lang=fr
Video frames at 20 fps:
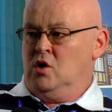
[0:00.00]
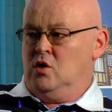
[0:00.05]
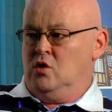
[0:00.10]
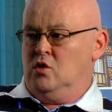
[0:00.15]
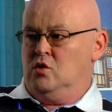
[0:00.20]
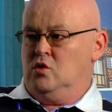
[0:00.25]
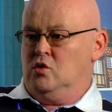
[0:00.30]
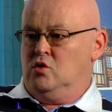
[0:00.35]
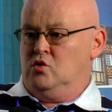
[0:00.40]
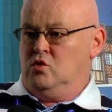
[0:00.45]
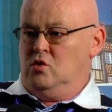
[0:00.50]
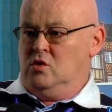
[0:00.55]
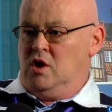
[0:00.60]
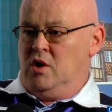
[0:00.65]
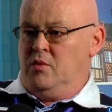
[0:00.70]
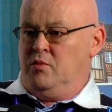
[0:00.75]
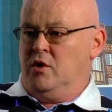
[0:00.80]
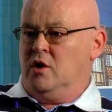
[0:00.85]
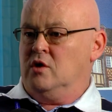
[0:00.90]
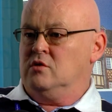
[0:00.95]
euh, de
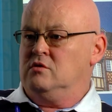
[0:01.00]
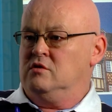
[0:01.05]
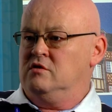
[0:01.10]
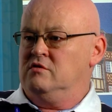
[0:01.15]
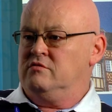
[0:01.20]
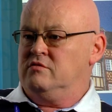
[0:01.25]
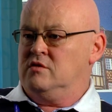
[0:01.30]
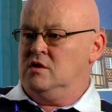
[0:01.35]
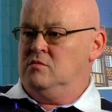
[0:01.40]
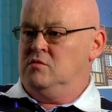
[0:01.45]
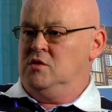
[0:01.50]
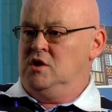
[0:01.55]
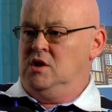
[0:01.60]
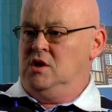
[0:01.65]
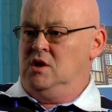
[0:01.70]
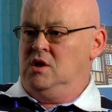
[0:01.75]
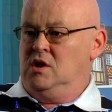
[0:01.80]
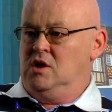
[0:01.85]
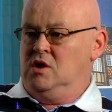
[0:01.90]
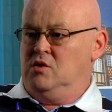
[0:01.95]
la part d'une
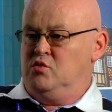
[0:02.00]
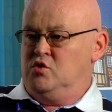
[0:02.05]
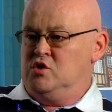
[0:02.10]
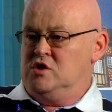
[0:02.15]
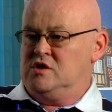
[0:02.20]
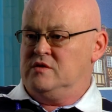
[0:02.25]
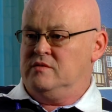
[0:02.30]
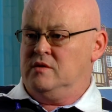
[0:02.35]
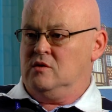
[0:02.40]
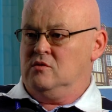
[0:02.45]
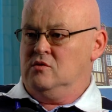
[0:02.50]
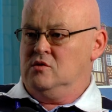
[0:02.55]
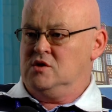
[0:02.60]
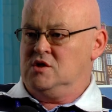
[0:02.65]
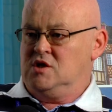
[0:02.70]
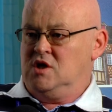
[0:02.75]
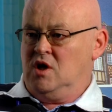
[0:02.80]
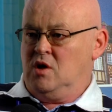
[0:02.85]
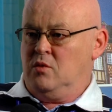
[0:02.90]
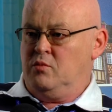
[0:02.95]
famille, il puisse faire le
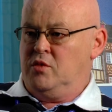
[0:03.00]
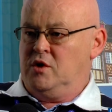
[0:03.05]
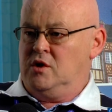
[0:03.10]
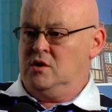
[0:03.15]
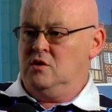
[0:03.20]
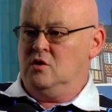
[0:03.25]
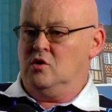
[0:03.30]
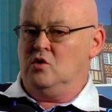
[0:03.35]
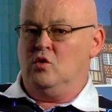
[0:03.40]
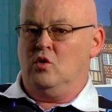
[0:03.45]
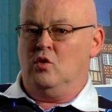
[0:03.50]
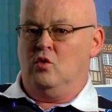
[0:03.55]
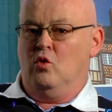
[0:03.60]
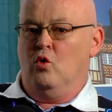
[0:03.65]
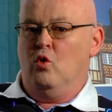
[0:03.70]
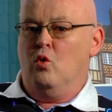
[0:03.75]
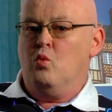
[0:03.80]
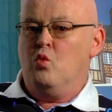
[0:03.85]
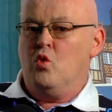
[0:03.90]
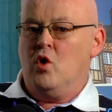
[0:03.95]
tiers payant,
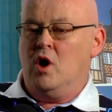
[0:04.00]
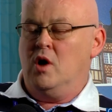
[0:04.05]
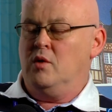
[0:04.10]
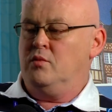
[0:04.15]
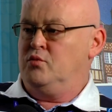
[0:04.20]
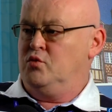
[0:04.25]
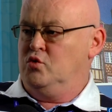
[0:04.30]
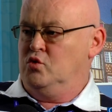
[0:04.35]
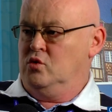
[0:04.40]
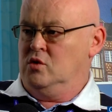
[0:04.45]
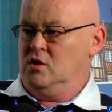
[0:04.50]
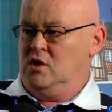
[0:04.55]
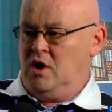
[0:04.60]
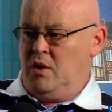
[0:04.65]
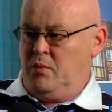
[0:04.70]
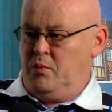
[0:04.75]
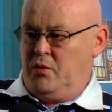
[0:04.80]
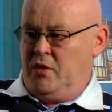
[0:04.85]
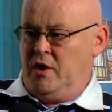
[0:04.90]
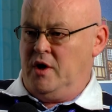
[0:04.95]
au moins pour
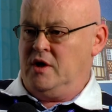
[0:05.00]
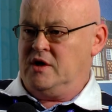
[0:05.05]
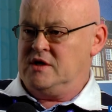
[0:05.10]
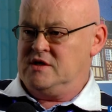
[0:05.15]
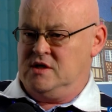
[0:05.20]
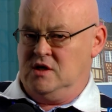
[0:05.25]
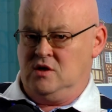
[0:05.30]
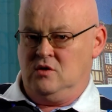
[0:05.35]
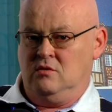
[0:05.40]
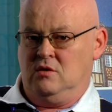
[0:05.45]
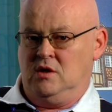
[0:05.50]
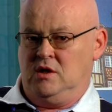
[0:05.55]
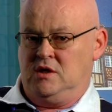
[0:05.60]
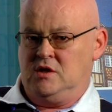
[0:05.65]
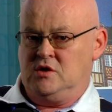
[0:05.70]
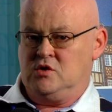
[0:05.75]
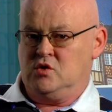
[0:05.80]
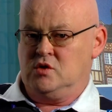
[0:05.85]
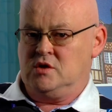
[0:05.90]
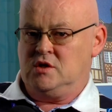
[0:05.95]
la part
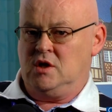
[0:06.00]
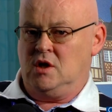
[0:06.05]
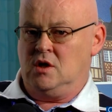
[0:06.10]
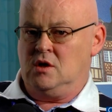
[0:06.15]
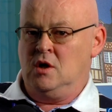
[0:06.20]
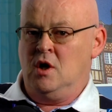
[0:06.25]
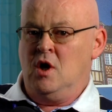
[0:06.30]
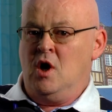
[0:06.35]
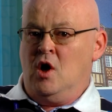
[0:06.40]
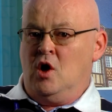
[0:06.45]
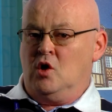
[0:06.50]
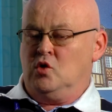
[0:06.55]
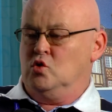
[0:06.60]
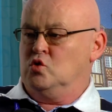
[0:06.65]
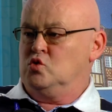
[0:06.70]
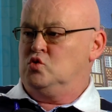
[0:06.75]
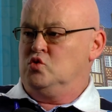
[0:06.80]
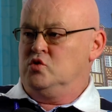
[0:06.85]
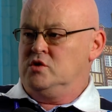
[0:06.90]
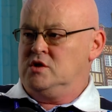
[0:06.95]
sécurité sociale.
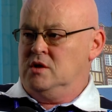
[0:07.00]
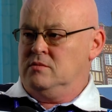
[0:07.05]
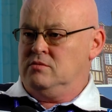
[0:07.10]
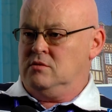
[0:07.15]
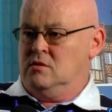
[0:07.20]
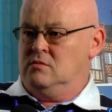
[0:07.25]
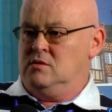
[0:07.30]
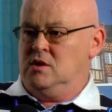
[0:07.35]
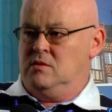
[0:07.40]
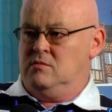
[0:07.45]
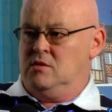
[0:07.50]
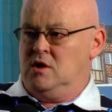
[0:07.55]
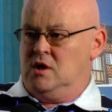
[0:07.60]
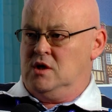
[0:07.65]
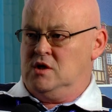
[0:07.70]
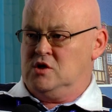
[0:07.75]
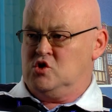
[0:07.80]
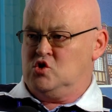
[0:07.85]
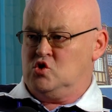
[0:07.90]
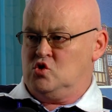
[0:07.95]
Donc tous ces
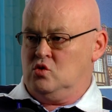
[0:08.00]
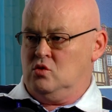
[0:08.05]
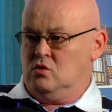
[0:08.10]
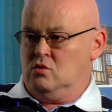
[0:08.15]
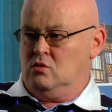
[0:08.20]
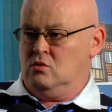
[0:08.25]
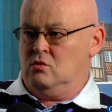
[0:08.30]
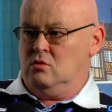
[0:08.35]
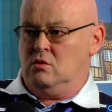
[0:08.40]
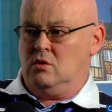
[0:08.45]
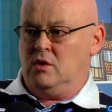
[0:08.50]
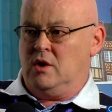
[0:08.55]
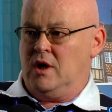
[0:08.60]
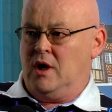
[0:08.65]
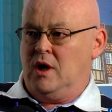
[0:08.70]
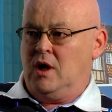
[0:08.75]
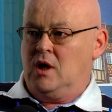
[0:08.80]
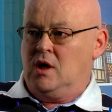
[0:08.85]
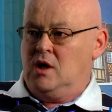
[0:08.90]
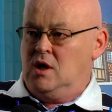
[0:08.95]
problèmes-là sont
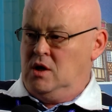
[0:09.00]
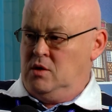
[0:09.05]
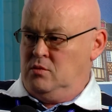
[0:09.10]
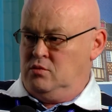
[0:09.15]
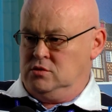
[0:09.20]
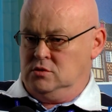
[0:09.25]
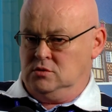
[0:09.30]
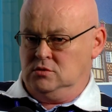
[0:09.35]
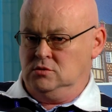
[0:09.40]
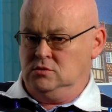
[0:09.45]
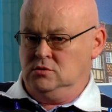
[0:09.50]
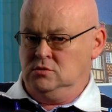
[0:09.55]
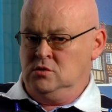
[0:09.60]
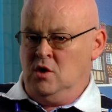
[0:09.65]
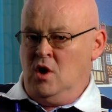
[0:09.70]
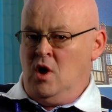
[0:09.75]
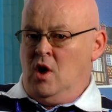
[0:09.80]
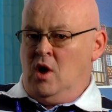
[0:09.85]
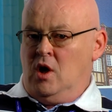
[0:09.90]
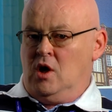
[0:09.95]
réglés pour nous.
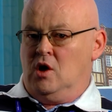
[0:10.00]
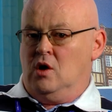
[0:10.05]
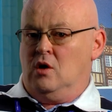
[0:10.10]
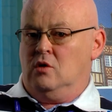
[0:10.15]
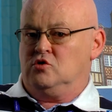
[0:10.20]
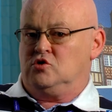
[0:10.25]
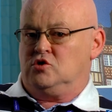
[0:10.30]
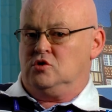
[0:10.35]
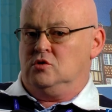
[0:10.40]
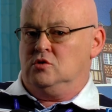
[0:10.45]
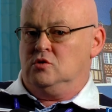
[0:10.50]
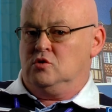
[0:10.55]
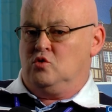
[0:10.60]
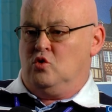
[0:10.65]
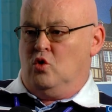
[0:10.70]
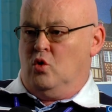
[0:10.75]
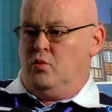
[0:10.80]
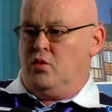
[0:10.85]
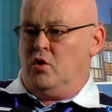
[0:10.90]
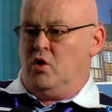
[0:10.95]
Et je ne
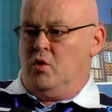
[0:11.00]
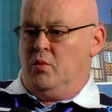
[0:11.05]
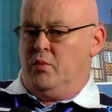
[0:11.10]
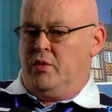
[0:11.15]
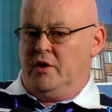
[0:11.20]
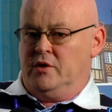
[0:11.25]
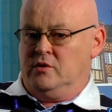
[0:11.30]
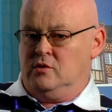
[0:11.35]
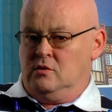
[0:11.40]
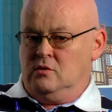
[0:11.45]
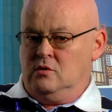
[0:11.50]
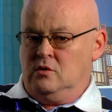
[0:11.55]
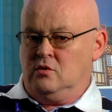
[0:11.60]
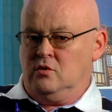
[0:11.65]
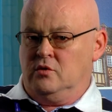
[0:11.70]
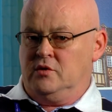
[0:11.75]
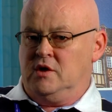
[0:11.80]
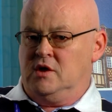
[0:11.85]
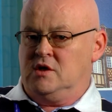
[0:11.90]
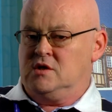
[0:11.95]
comprends pas dans le
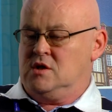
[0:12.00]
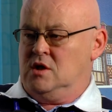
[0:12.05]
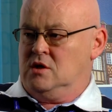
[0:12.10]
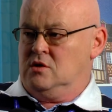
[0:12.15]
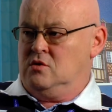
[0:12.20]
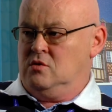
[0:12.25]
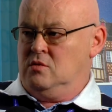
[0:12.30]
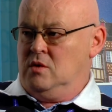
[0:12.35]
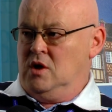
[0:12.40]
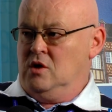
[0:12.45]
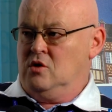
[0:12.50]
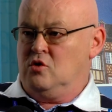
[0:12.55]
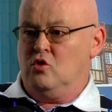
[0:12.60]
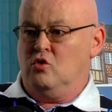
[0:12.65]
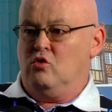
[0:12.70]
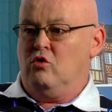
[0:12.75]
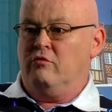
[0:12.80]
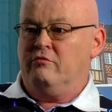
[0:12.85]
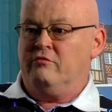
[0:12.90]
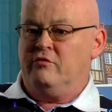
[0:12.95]
contexte actuel que
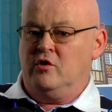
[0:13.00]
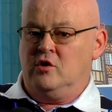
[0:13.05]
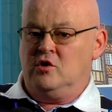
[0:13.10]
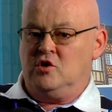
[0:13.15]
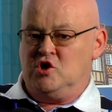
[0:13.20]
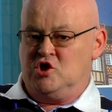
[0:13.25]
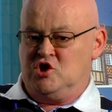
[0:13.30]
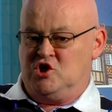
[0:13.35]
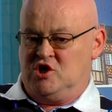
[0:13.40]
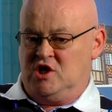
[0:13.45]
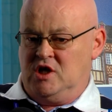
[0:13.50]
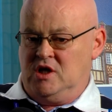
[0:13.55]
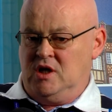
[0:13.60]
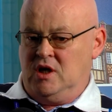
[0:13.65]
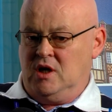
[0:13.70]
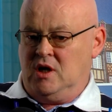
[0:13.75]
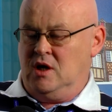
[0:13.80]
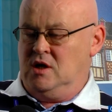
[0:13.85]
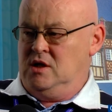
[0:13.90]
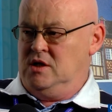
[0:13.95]
l'on veuille
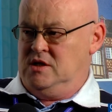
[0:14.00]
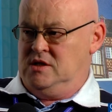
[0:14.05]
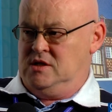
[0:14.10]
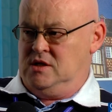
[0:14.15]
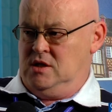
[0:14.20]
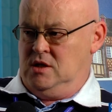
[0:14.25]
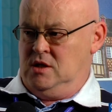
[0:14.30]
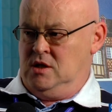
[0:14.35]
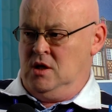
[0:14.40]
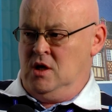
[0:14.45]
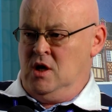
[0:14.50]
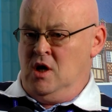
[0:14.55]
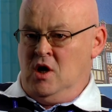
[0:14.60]
généraliser